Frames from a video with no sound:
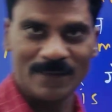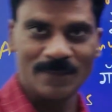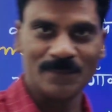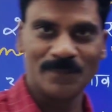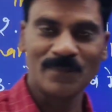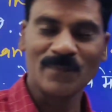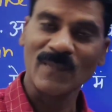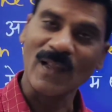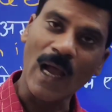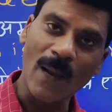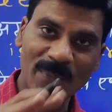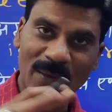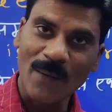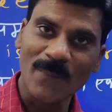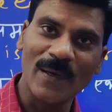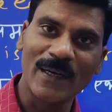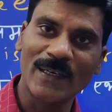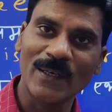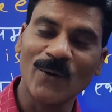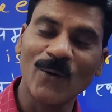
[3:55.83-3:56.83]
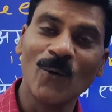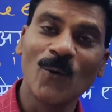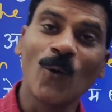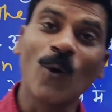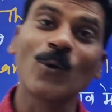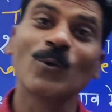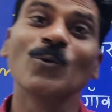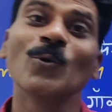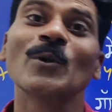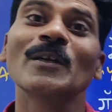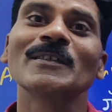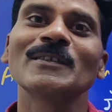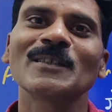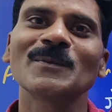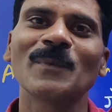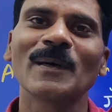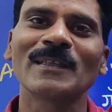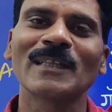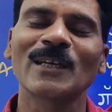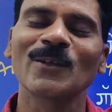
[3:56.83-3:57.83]
के आप यहां बैठे हो और दूर की
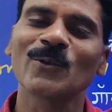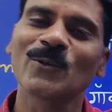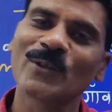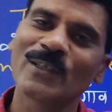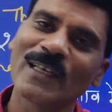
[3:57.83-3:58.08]
चीज बता रहे हो